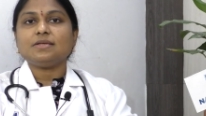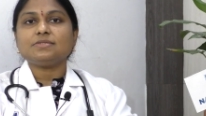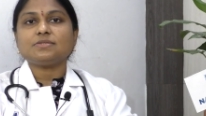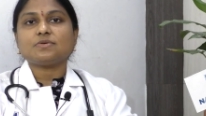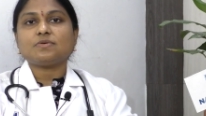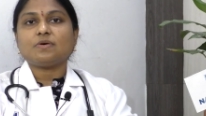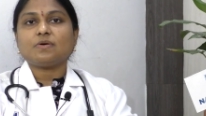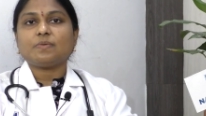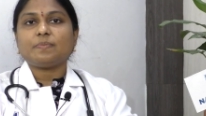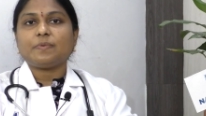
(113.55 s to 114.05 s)

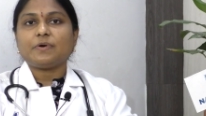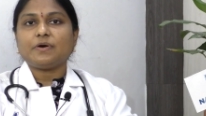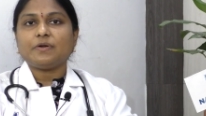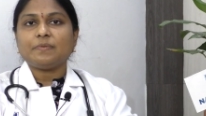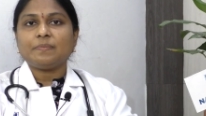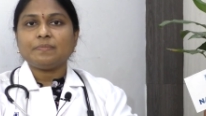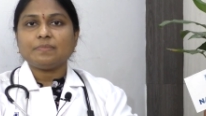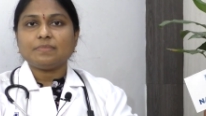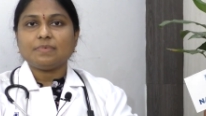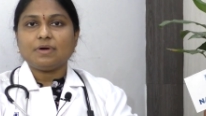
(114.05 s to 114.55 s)

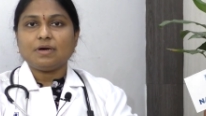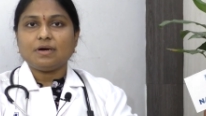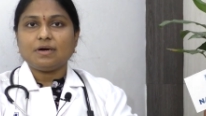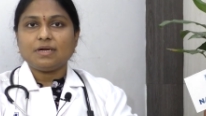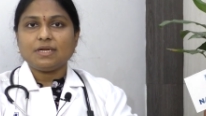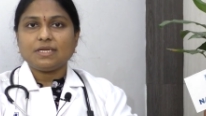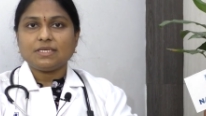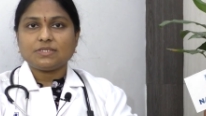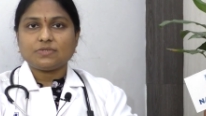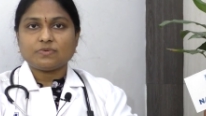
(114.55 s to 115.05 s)
తీసుకోకపోవడం
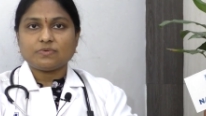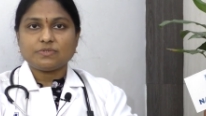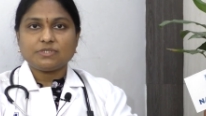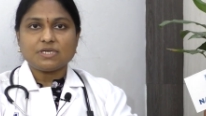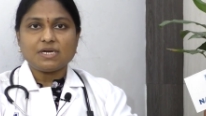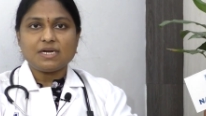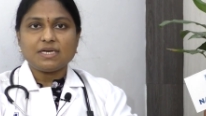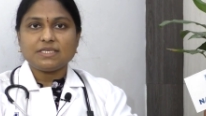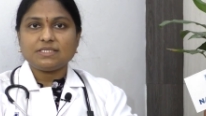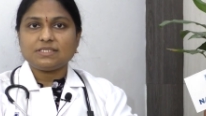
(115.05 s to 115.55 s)
ఈ
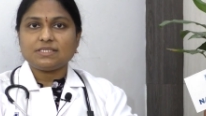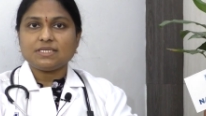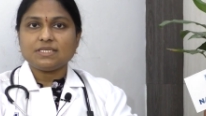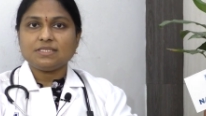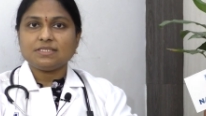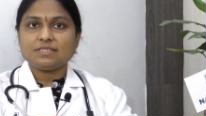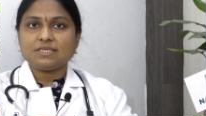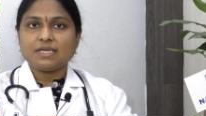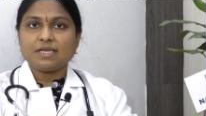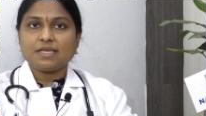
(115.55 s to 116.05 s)
సోషల్
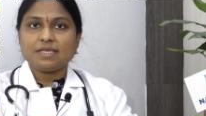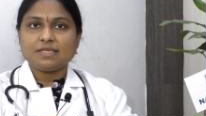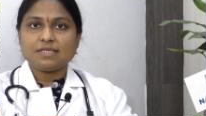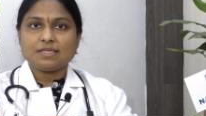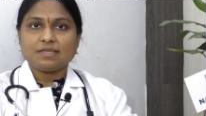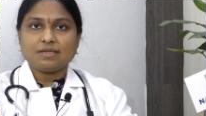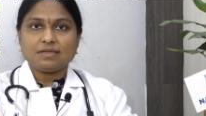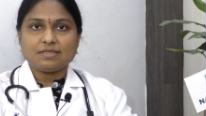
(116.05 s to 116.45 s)
డిస్టెన్సింగ్